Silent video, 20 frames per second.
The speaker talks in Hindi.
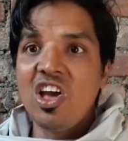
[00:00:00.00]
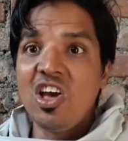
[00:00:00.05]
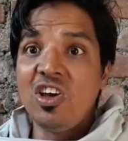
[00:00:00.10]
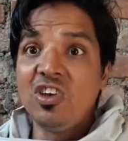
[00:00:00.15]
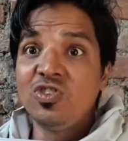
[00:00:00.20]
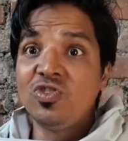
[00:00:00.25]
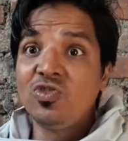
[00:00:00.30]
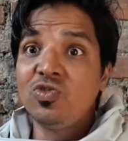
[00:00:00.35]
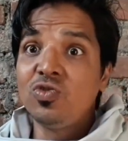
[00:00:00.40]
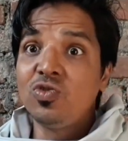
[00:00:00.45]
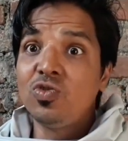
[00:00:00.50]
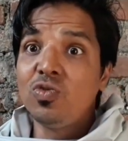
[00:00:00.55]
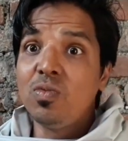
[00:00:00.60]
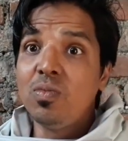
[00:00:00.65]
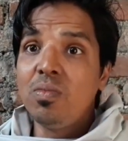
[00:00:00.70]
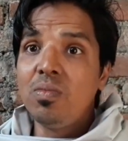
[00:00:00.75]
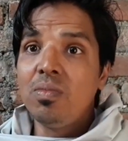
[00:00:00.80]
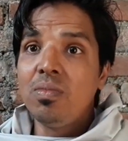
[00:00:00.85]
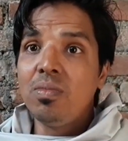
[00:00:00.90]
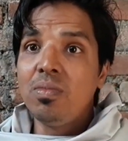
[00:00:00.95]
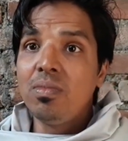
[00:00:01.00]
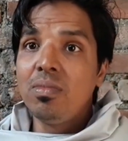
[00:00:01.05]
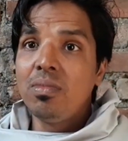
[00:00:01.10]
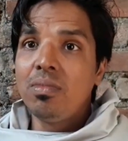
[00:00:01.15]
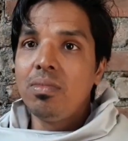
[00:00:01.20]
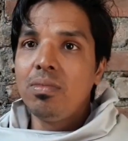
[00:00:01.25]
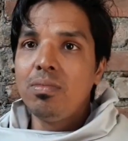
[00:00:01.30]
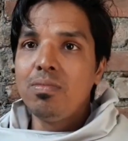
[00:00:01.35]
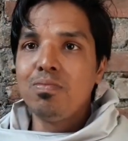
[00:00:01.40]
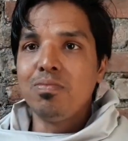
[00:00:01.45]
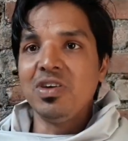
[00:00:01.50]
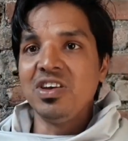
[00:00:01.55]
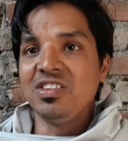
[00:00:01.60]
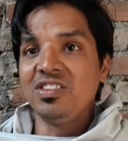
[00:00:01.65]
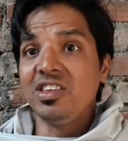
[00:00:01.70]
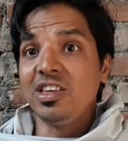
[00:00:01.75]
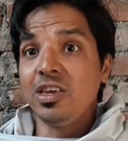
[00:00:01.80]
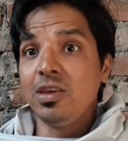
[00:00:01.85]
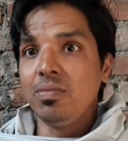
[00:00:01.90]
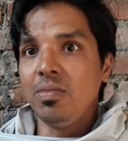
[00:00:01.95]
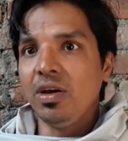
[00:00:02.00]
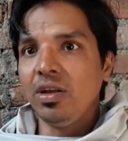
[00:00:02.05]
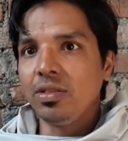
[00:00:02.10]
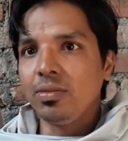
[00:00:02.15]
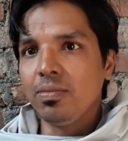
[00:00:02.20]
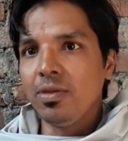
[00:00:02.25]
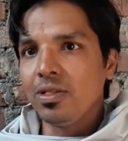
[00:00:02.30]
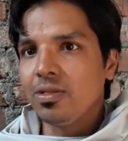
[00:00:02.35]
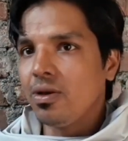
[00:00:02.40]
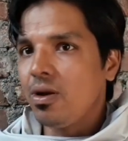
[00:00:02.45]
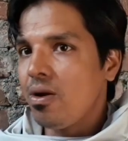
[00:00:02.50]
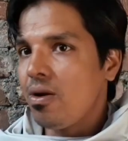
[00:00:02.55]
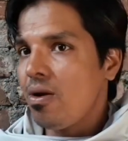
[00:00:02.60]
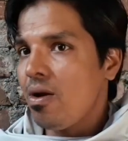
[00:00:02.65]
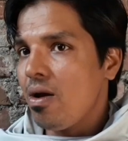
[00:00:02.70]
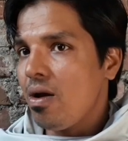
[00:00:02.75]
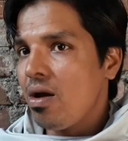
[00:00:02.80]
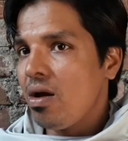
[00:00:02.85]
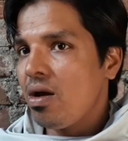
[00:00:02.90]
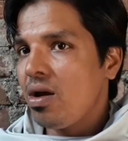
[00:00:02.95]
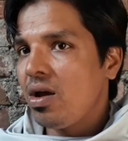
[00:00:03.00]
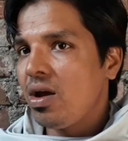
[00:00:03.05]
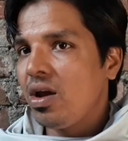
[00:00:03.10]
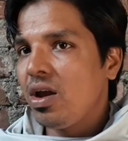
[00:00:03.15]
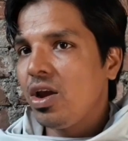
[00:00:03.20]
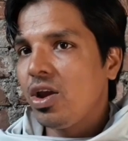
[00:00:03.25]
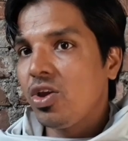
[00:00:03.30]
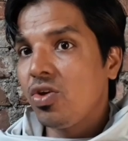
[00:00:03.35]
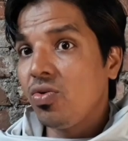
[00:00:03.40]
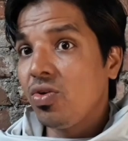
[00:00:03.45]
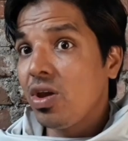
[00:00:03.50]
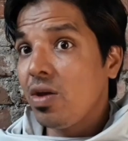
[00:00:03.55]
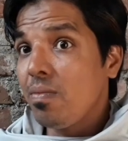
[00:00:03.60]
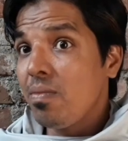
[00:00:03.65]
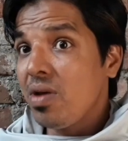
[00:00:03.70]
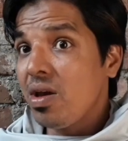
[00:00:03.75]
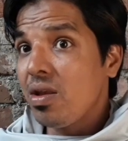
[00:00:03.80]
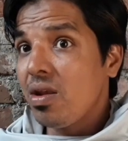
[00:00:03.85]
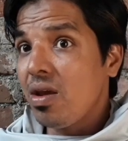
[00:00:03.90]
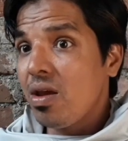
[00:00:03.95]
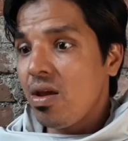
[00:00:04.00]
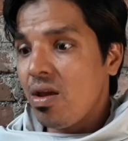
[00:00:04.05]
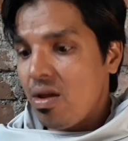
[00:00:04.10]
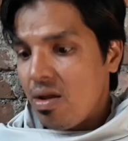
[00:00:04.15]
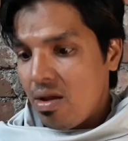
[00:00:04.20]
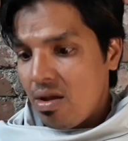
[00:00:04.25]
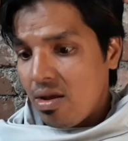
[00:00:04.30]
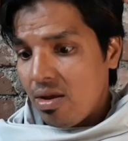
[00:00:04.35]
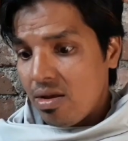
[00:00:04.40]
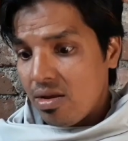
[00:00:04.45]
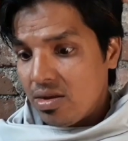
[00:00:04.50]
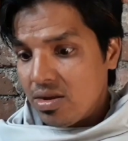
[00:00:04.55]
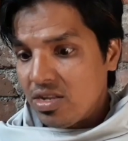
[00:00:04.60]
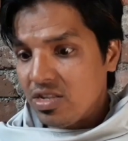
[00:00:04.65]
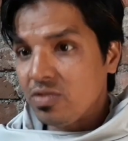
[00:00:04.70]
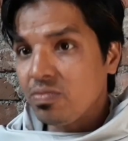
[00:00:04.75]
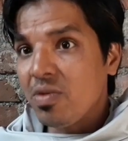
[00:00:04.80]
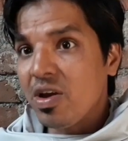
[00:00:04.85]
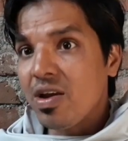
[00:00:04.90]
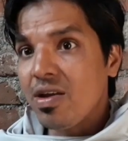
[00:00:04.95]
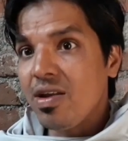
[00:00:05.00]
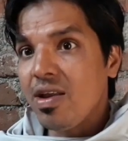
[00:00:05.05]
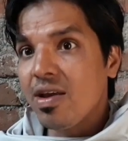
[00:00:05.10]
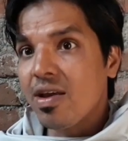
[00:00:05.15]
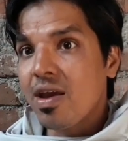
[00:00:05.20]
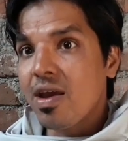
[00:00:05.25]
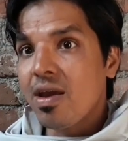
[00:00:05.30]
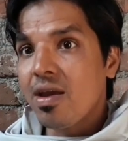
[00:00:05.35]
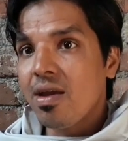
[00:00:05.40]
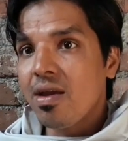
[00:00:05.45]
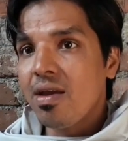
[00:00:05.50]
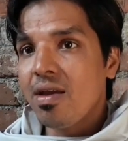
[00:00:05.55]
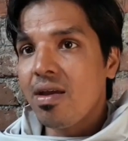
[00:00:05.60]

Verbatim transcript: आज तो तुम पैसे की बात मत करना क्योंकि मेरे इस महीने के